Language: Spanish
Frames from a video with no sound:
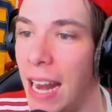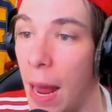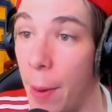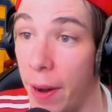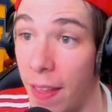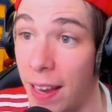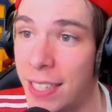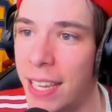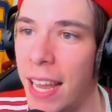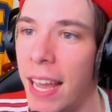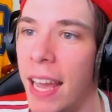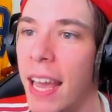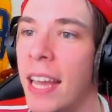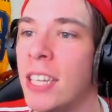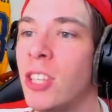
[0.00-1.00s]
Y la verdad es
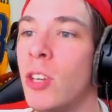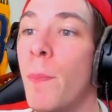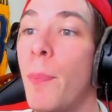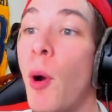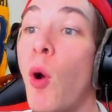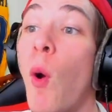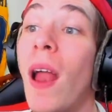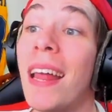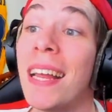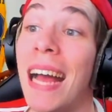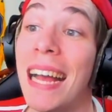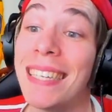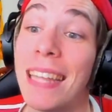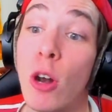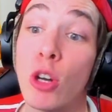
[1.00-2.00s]
que estoy un poco
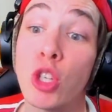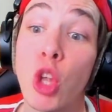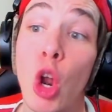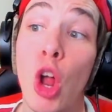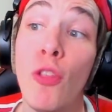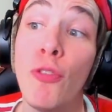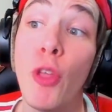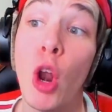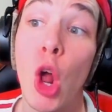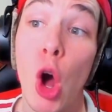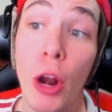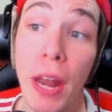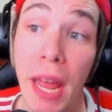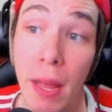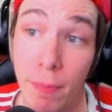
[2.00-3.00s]
hasta los tolón
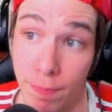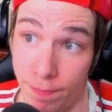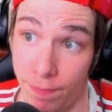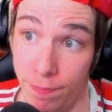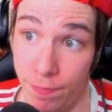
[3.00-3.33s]
tolón, ¿eh?